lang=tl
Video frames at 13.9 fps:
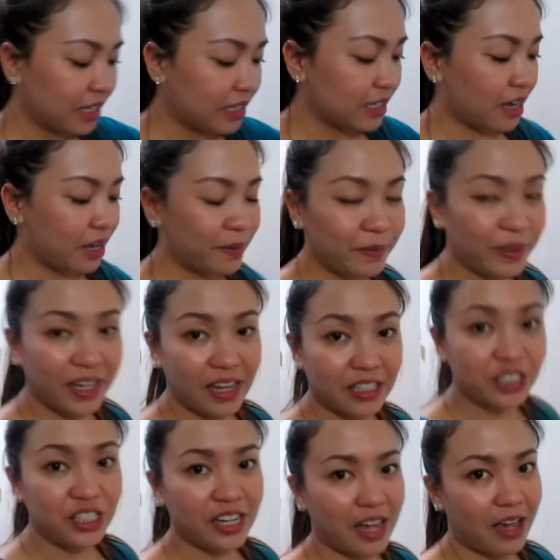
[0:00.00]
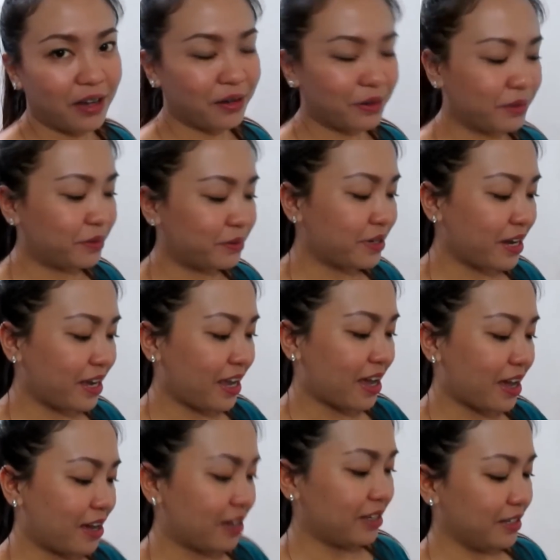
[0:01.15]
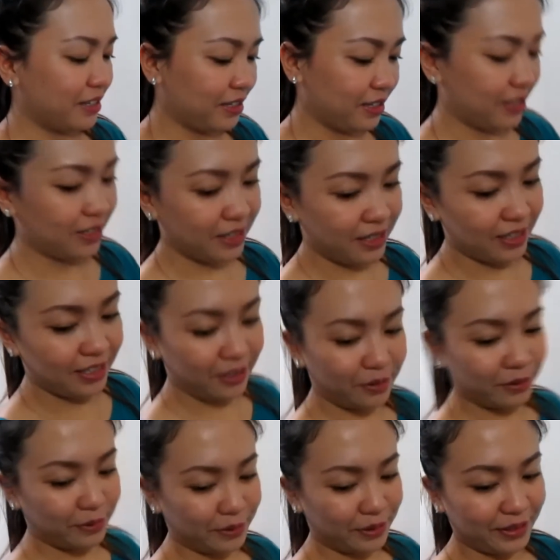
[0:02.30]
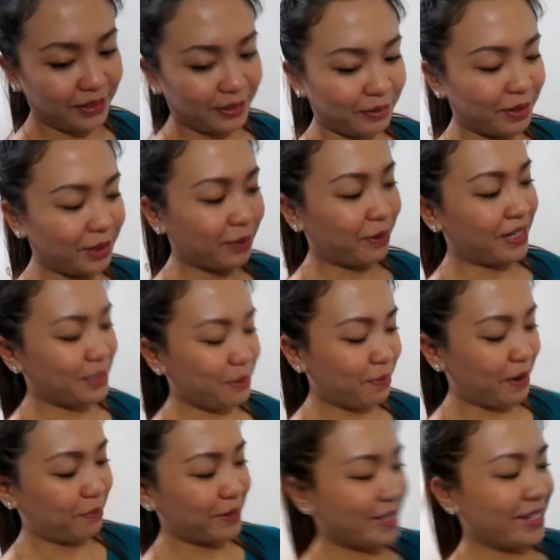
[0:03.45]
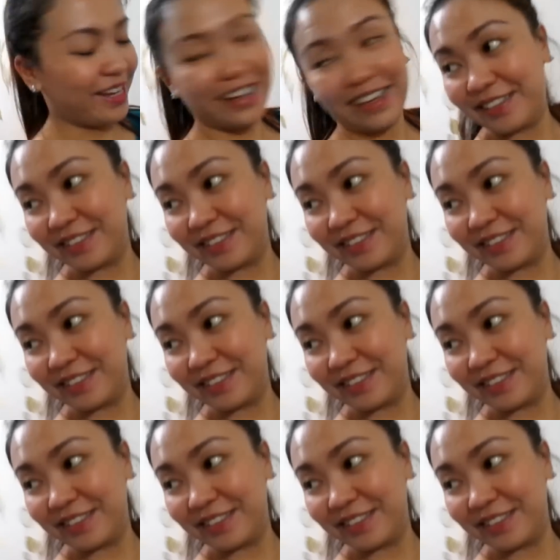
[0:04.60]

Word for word: um, taga Chicago. Kaya, yun. Tuwan-tuwa si Papa sa...